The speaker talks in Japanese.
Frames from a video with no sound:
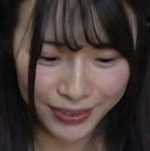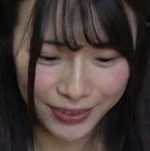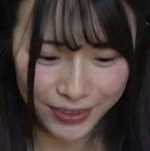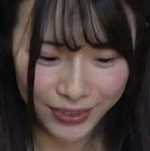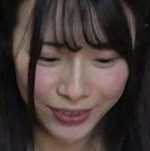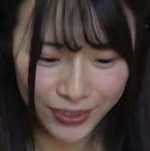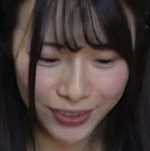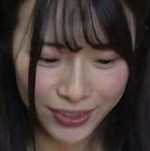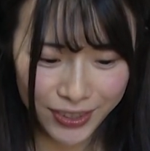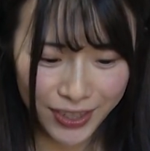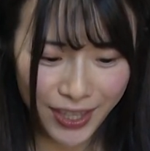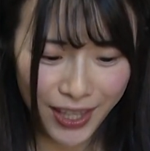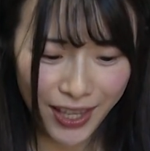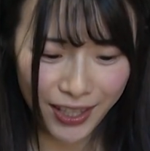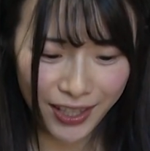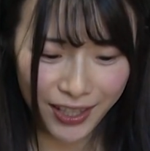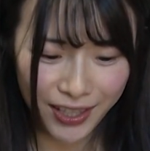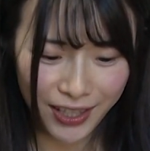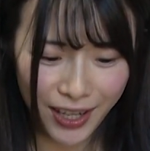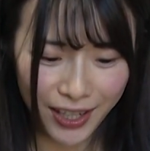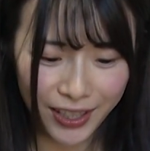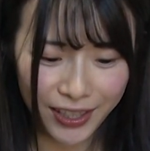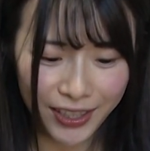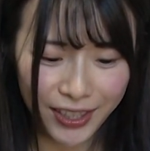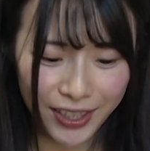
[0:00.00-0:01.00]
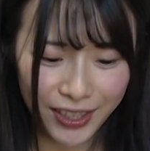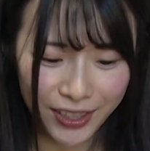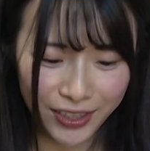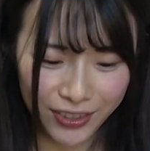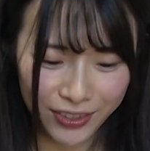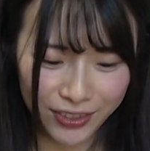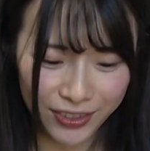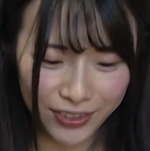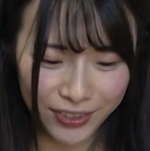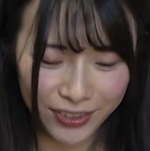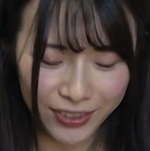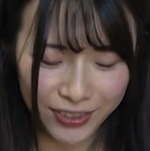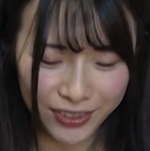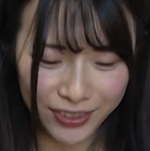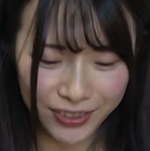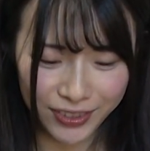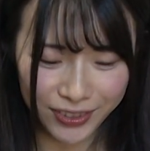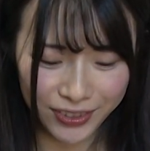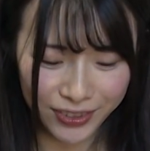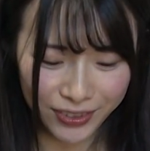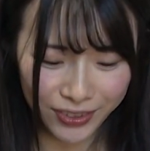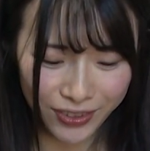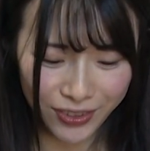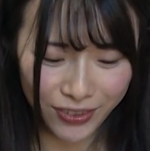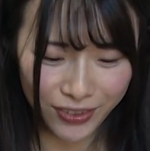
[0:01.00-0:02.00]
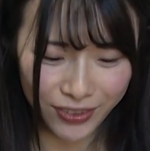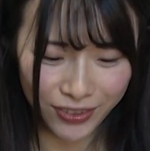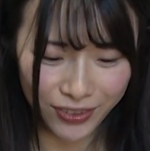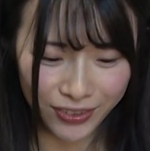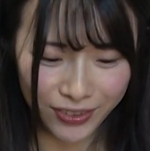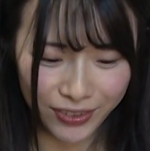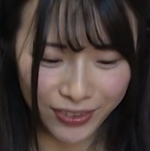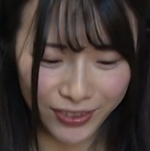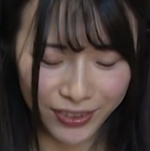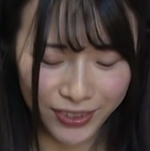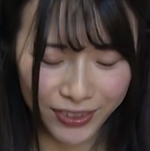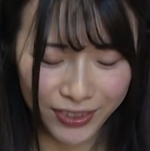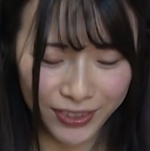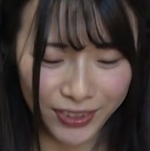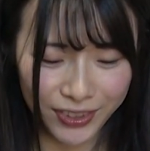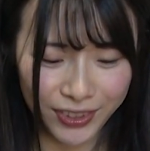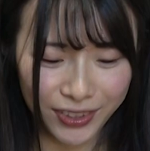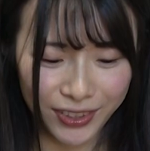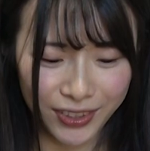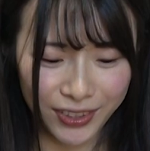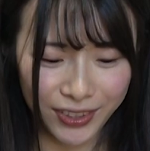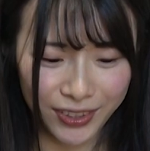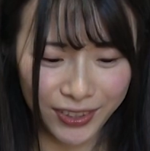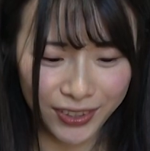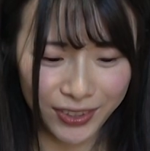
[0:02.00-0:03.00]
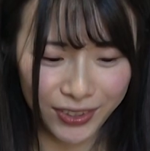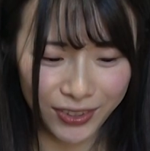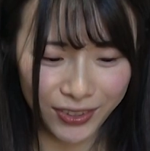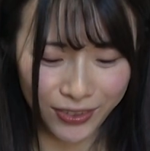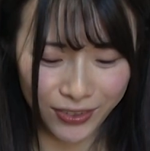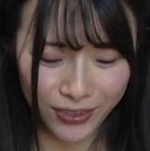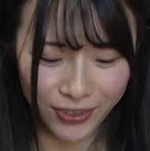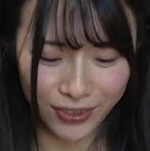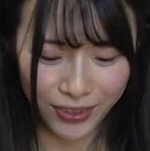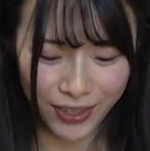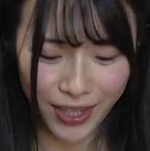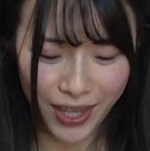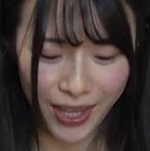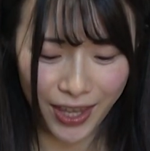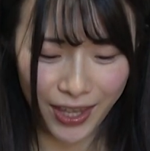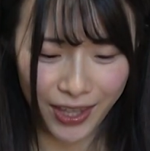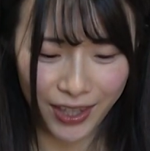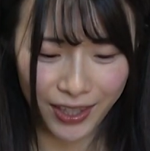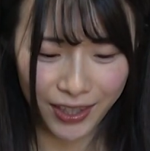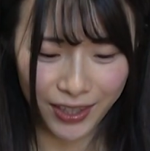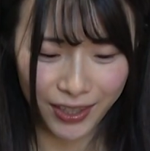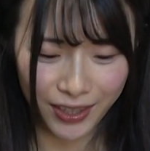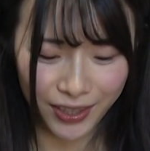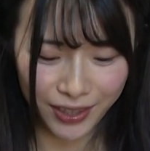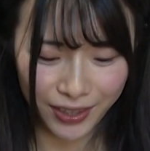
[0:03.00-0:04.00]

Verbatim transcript: そしてランキングのところで、